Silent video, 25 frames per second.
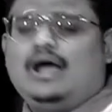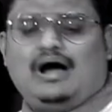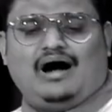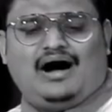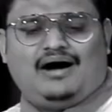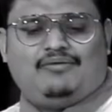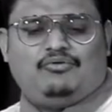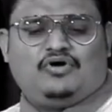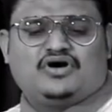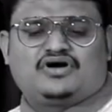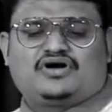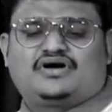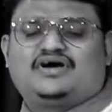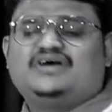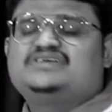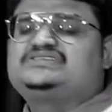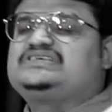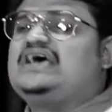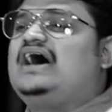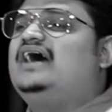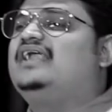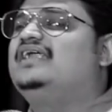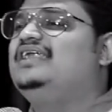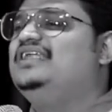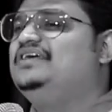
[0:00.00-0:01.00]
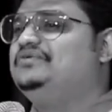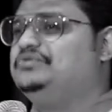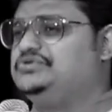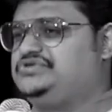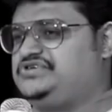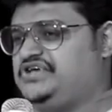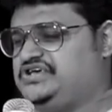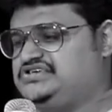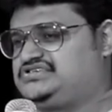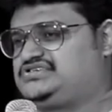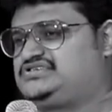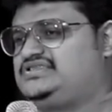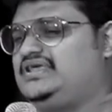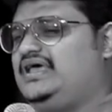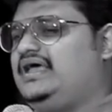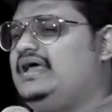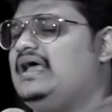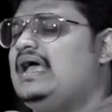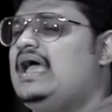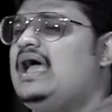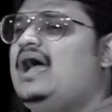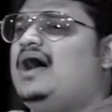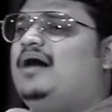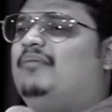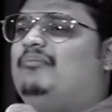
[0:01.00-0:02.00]
ఆ ఒక్కసారి నీవు చేస్తే
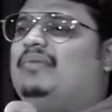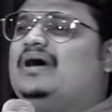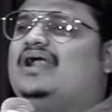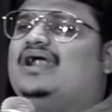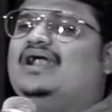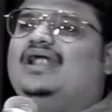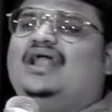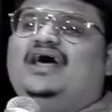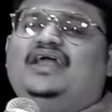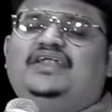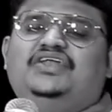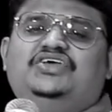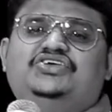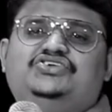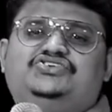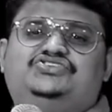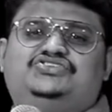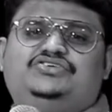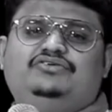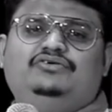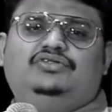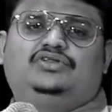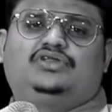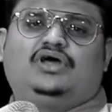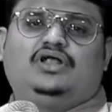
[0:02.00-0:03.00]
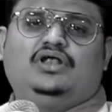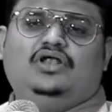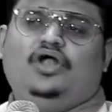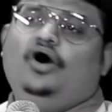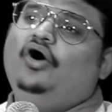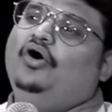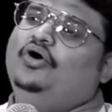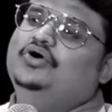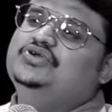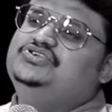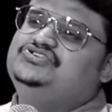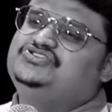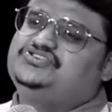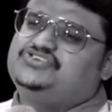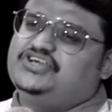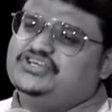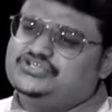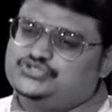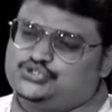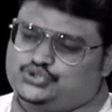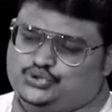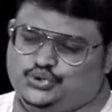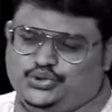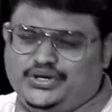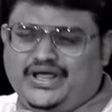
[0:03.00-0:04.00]
మరలా నీ జీవితంలో
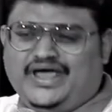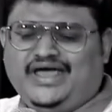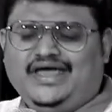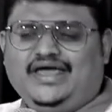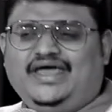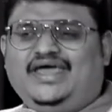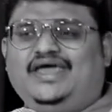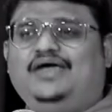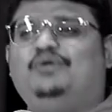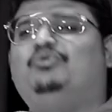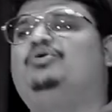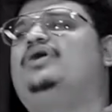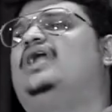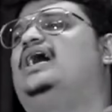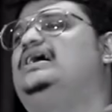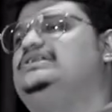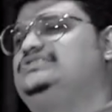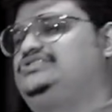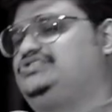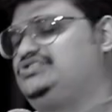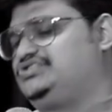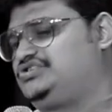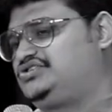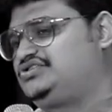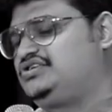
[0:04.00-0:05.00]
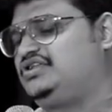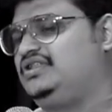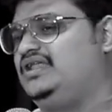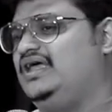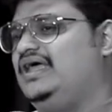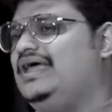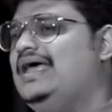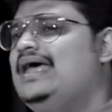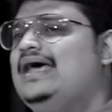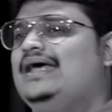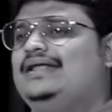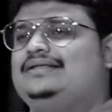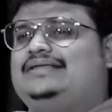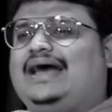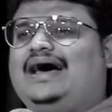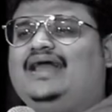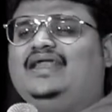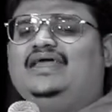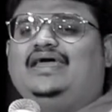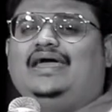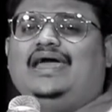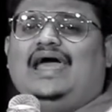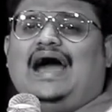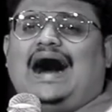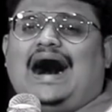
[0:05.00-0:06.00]
చేస్తూనే ఉండాల్సి వస్తుంది
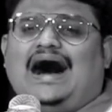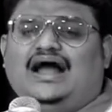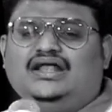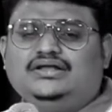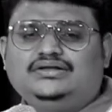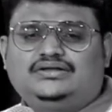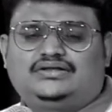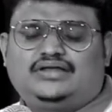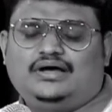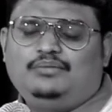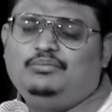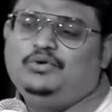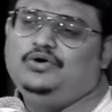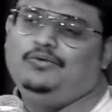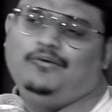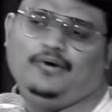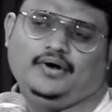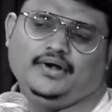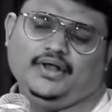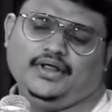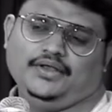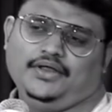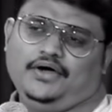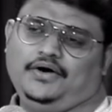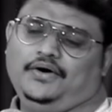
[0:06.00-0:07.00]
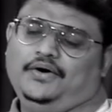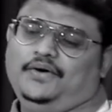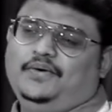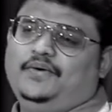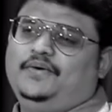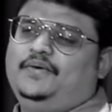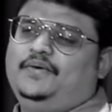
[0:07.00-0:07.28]
దానికి అంతము ఉండదు